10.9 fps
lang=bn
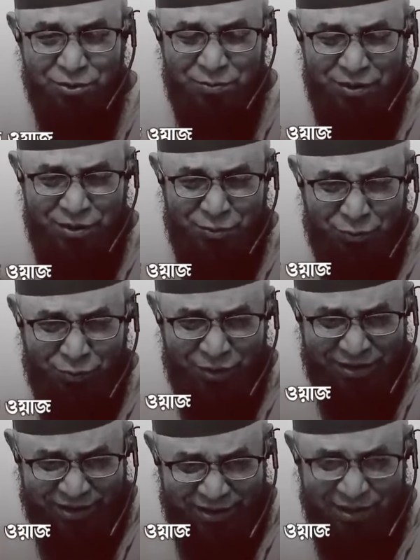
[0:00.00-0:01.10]
নবীর কোল
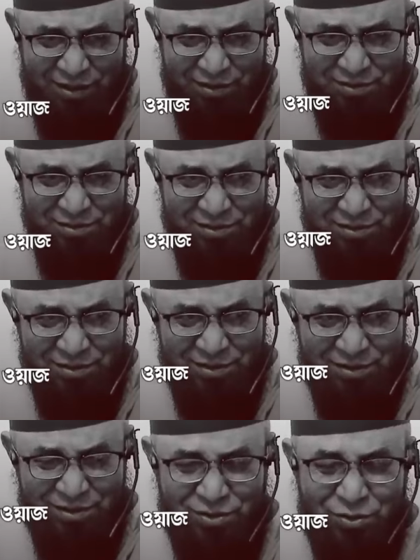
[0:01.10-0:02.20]
ঠিক না
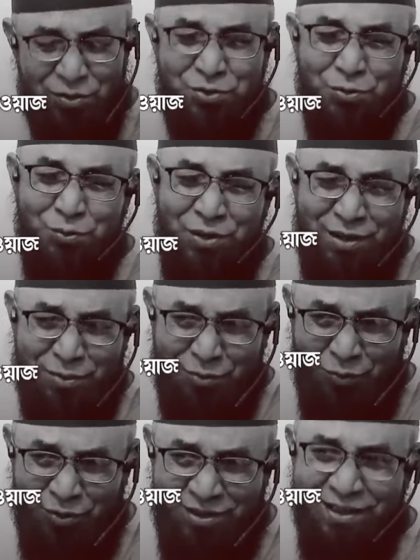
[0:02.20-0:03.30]
রসুলের
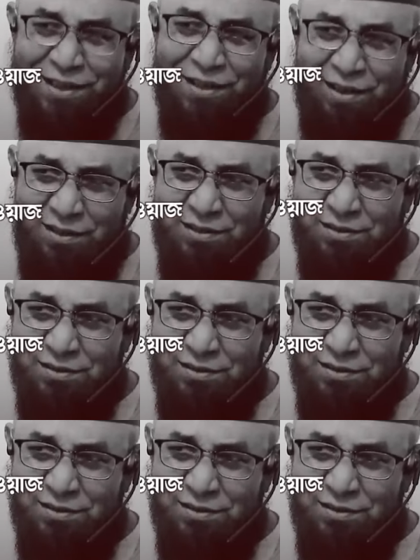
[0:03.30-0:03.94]
কোল ঠিক না